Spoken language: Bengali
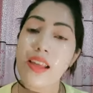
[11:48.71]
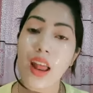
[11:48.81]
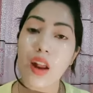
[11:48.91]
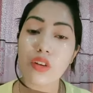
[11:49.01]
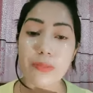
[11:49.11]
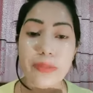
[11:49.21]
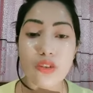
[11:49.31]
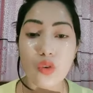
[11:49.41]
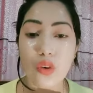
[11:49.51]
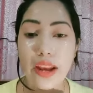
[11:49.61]
তারা হচ্ছে মিস
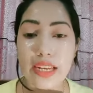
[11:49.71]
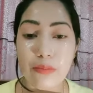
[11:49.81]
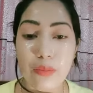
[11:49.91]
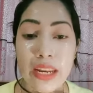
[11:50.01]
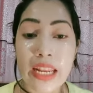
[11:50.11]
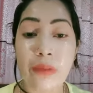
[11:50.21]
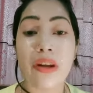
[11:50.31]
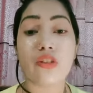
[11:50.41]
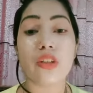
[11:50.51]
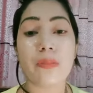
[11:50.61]
করে ক্রিমটা নিয়ে নেবে
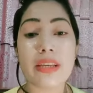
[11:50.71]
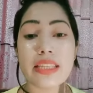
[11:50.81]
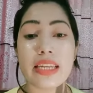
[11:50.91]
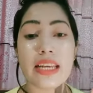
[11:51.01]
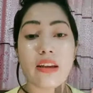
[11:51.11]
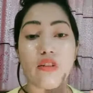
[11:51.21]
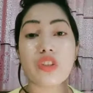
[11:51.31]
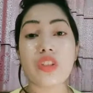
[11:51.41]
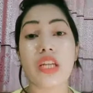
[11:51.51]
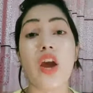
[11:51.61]
এটা হচ্ছে আপনার স্কিনটাকে
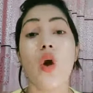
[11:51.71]
হচ্ছে